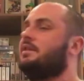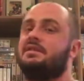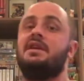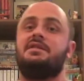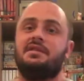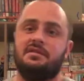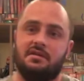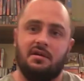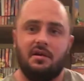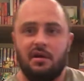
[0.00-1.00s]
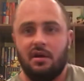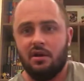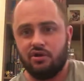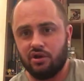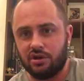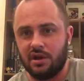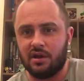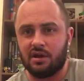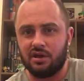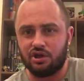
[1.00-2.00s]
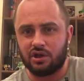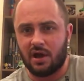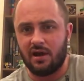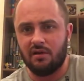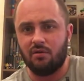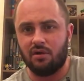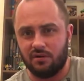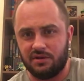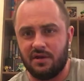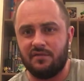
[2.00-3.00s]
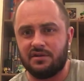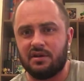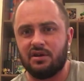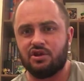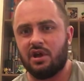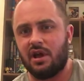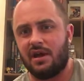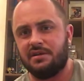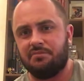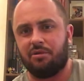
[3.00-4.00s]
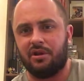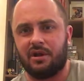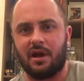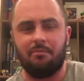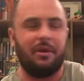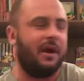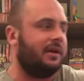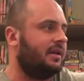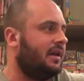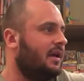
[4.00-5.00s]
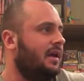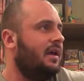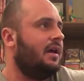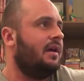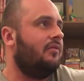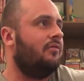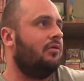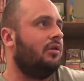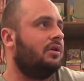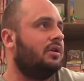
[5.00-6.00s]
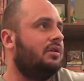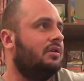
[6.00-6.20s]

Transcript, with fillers: их десять. Четыре голыша, ой, девять голышей и один полнокомплект. Вот.